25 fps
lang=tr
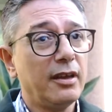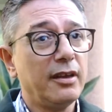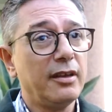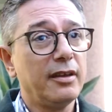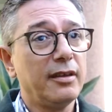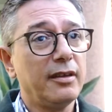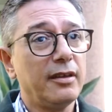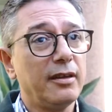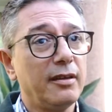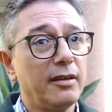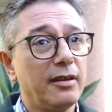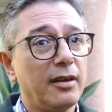
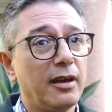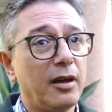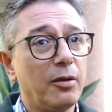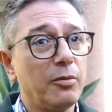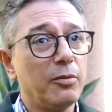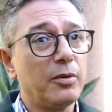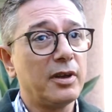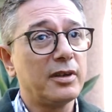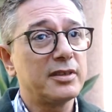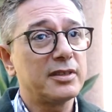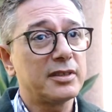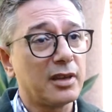E,
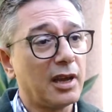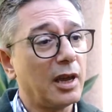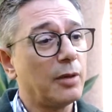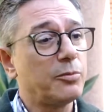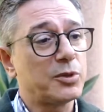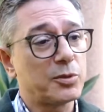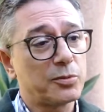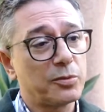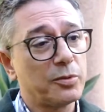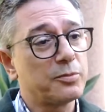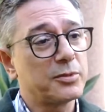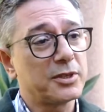ama
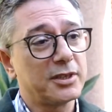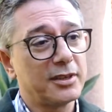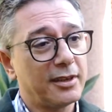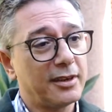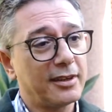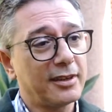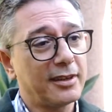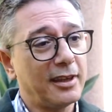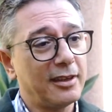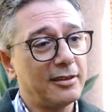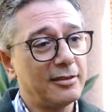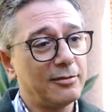sahip çıkmamız
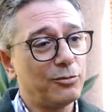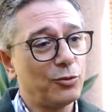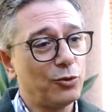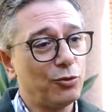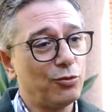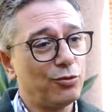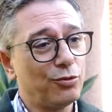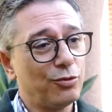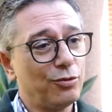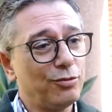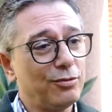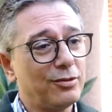gereken
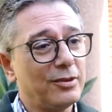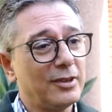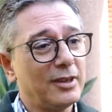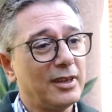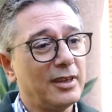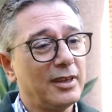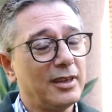bir ürün.